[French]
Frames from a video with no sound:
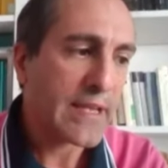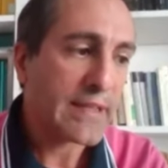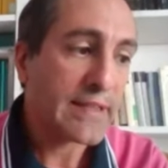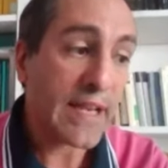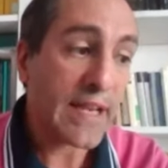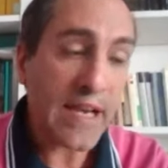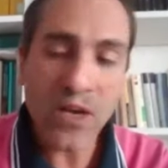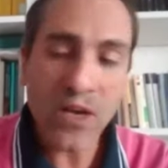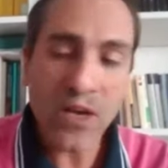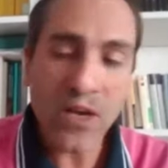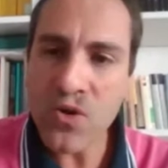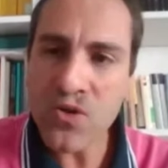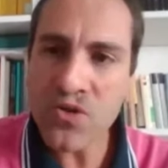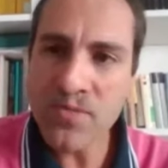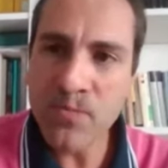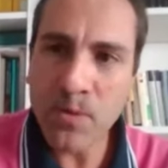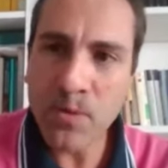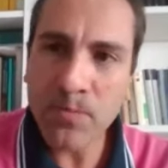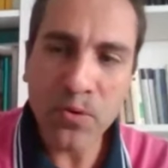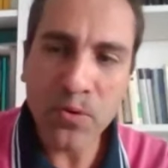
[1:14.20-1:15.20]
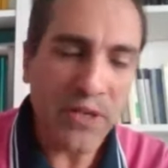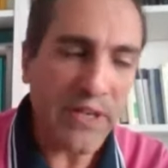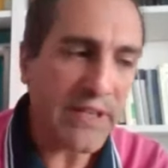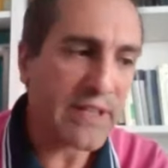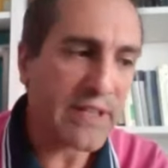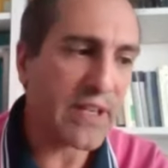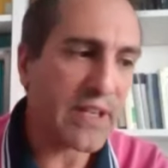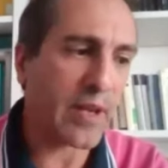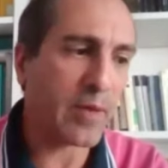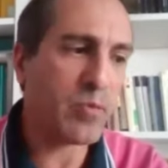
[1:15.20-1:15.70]
Dans la
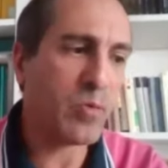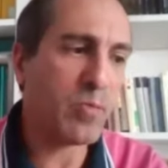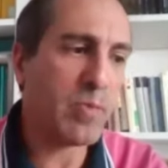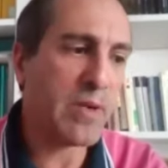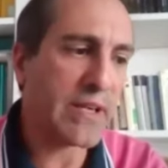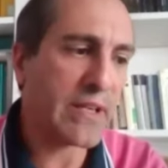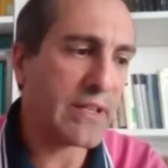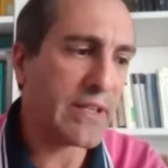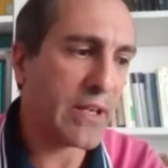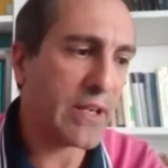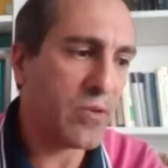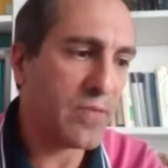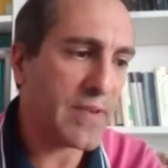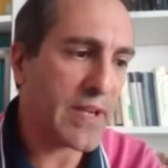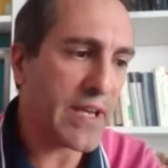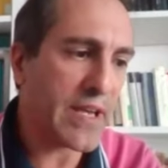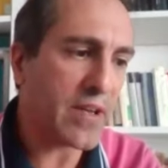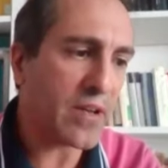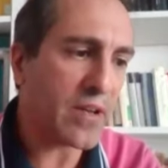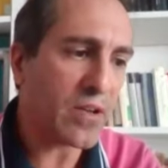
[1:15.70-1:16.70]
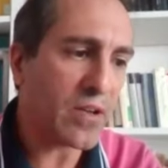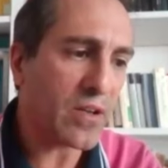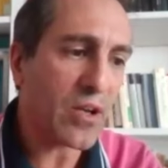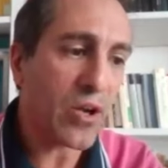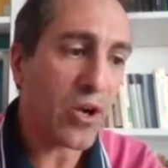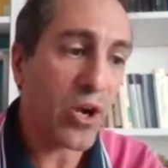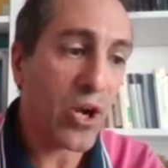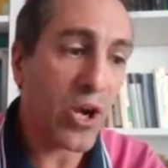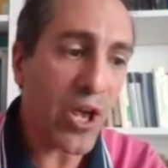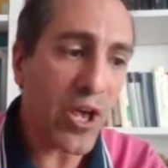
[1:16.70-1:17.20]
cosmopolite République des Lumières,
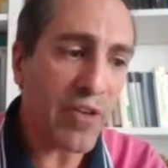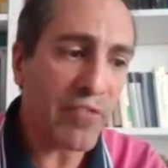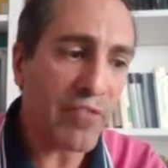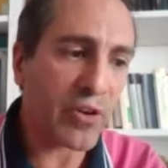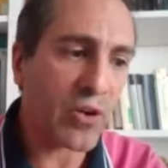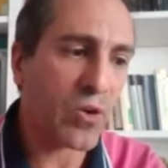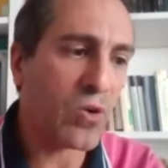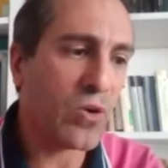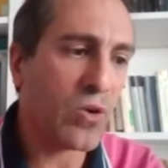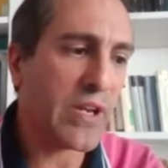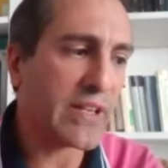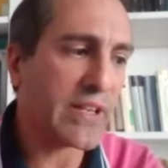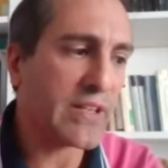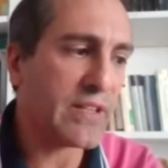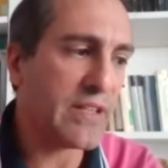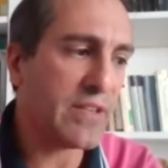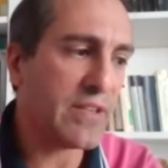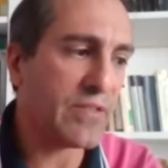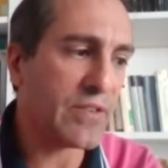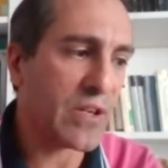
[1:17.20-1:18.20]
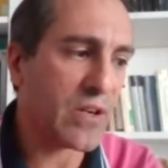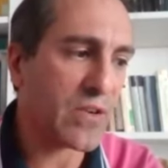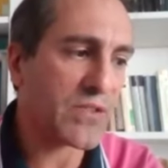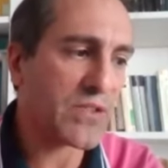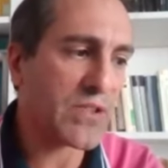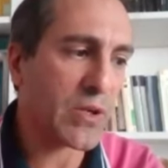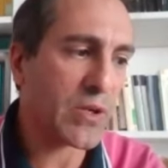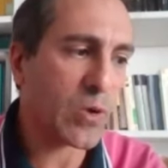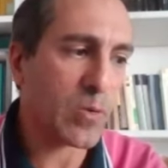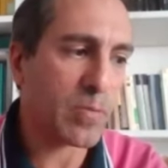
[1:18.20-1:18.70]
l'œuvre collective de
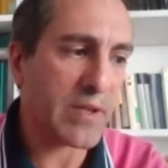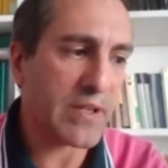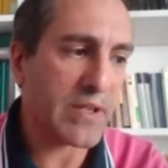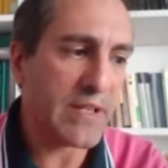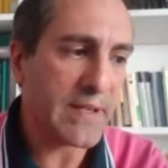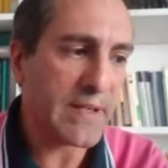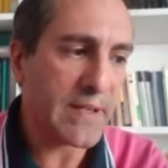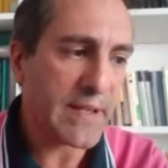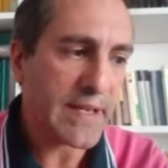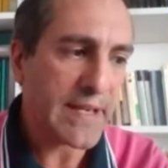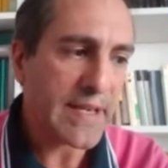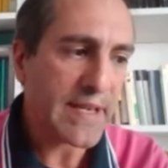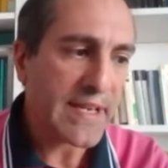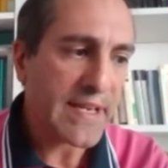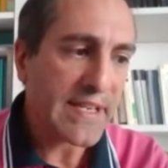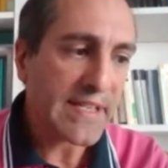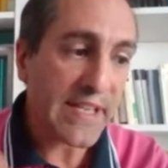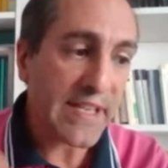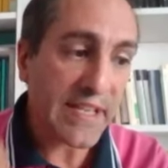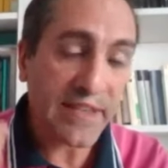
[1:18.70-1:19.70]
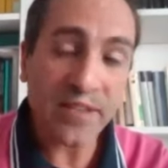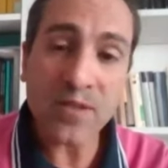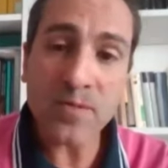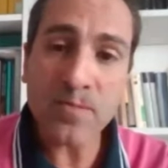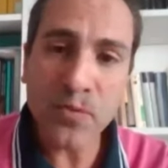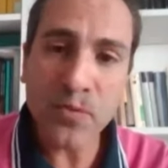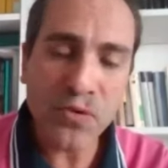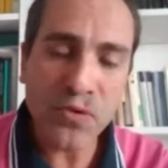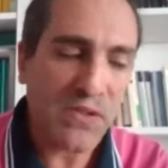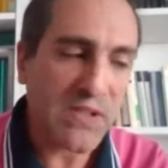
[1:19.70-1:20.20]
l'encyclopédie s'est
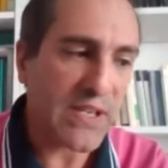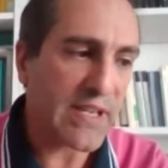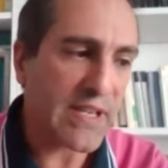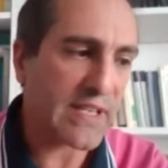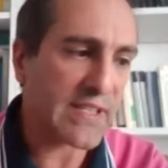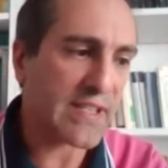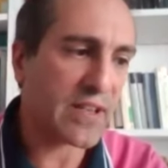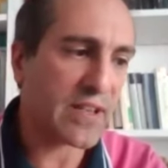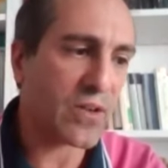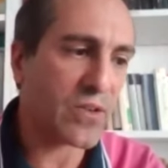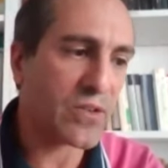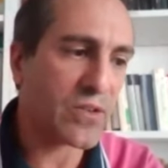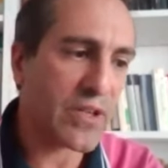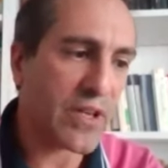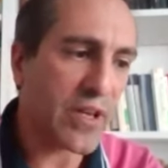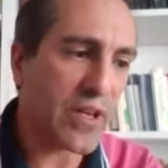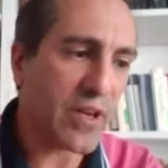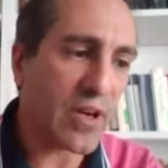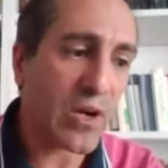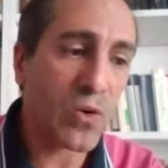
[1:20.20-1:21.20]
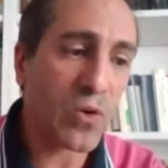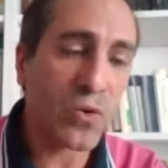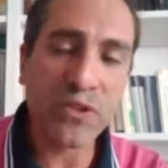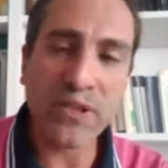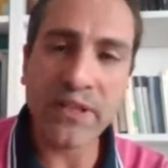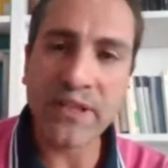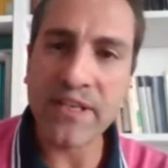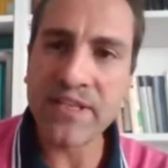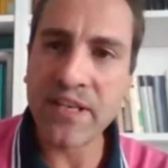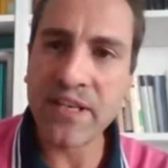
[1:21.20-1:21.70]
imposé dans sa grandeur à
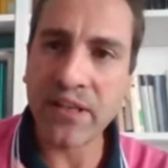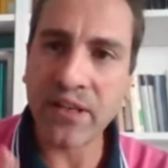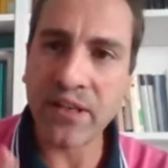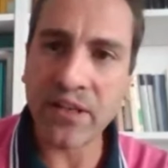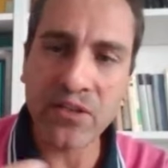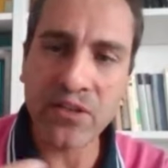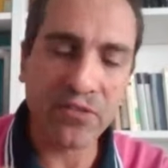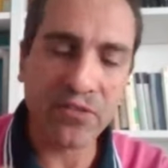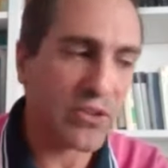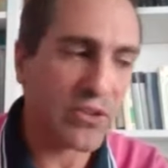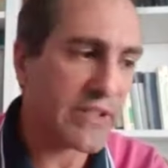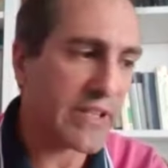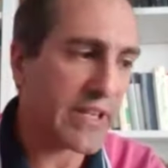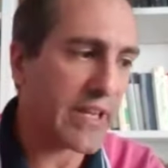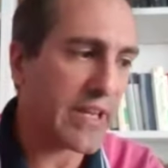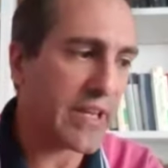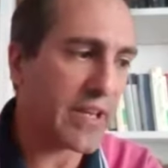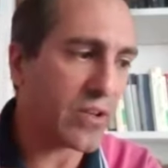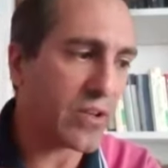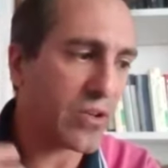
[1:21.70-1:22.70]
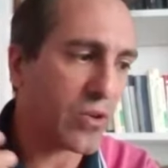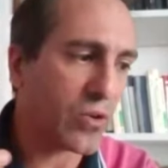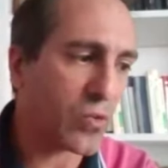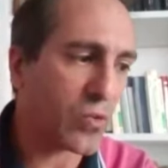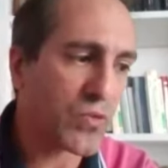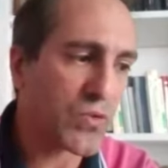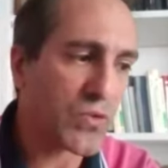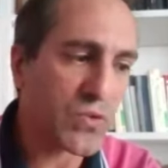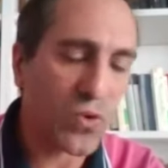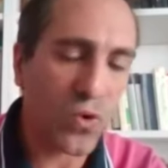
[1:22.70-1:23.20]
côté des écrits de Voltaire,
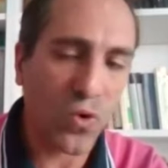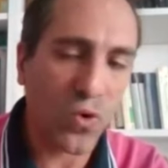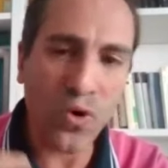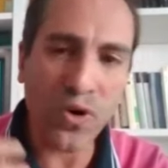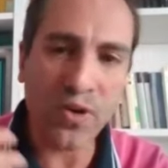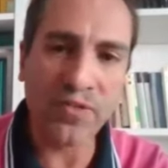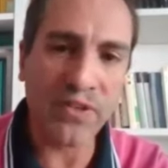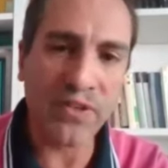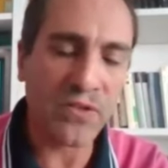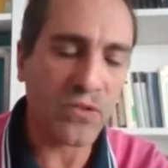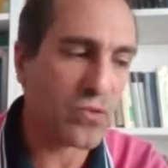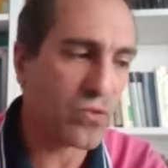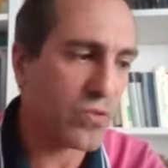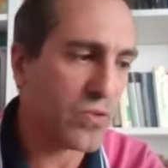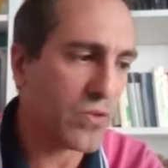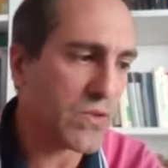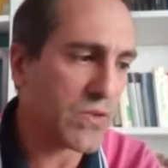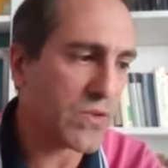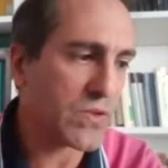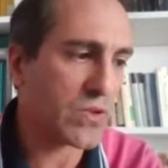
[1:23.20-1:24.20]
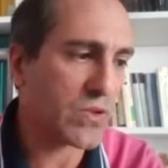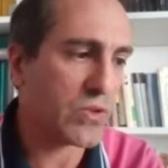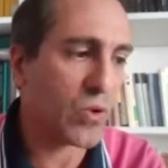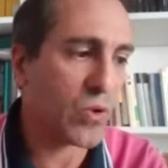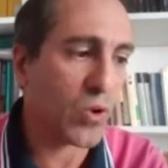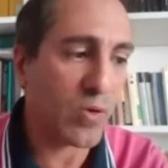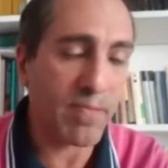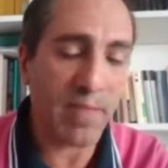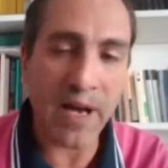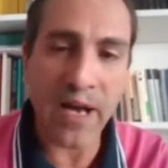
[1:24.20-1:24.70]
Rousseau, Helvétius,
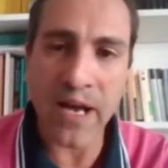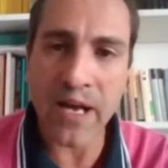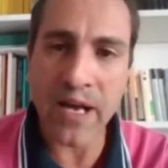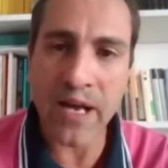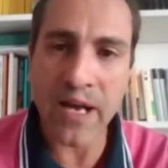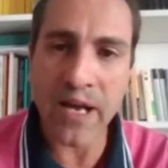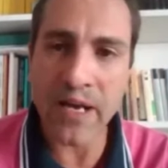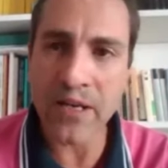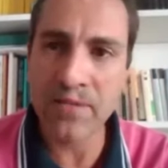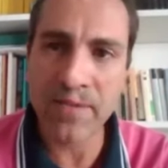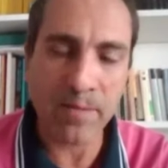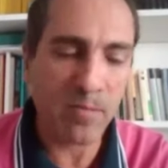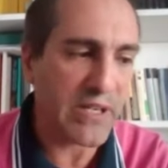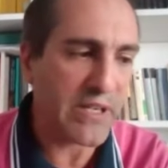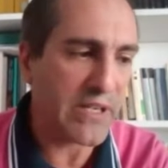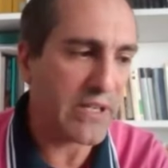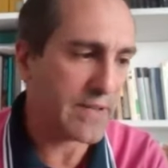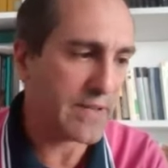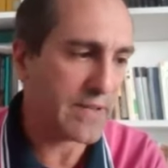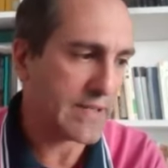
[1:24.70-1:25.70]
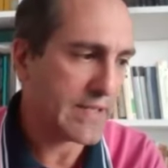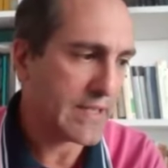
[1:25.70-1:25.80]
Dolbach, Mably.